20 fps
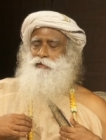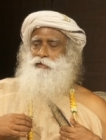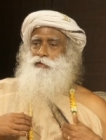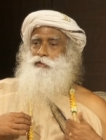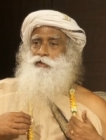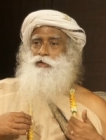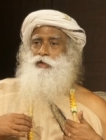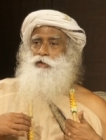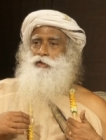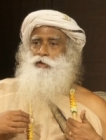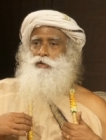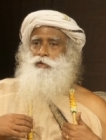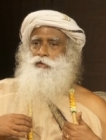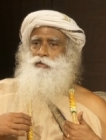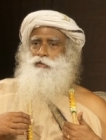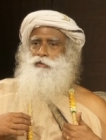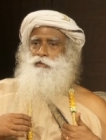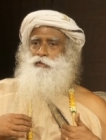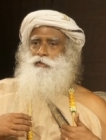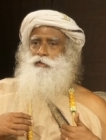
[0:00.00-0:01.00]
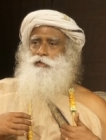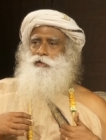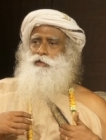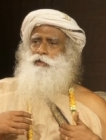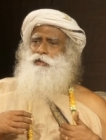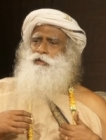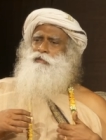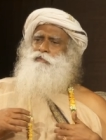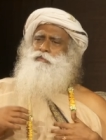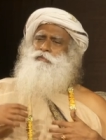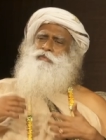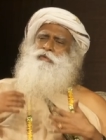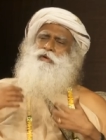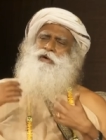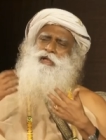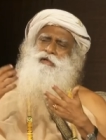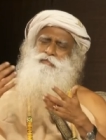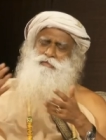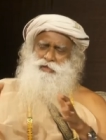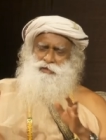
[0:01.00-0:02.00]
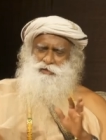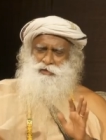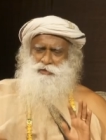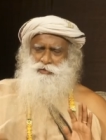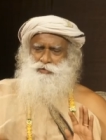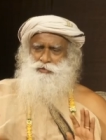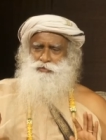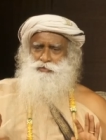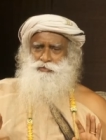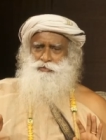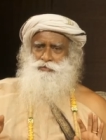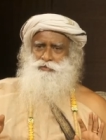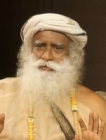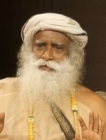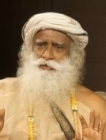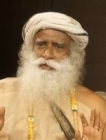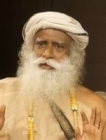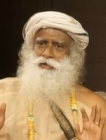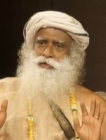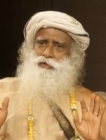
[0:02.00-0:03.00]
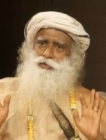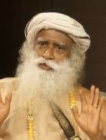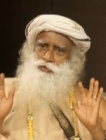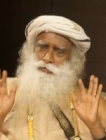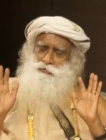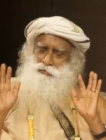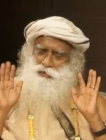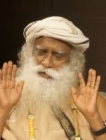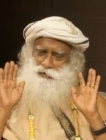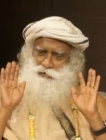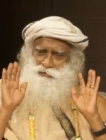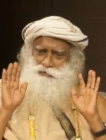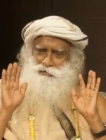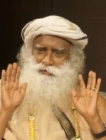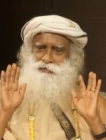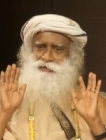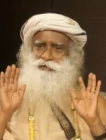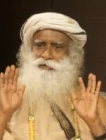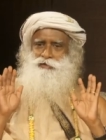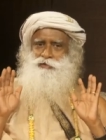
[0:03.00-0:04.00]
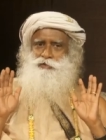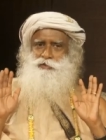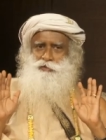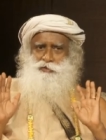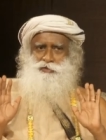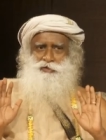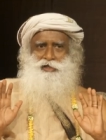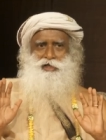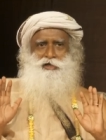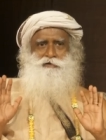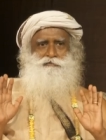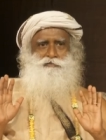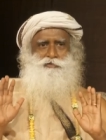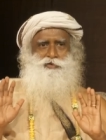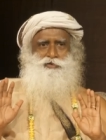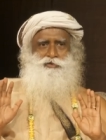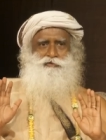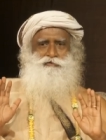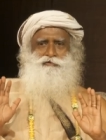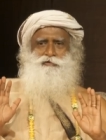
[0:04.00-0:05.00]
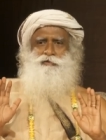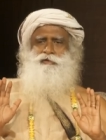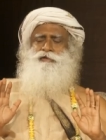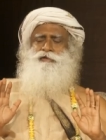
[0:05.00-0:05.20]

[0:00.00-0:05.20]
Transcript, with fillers: না না তারা যাই করুন আপনি নিজেকে সুন্দর করে তুলুন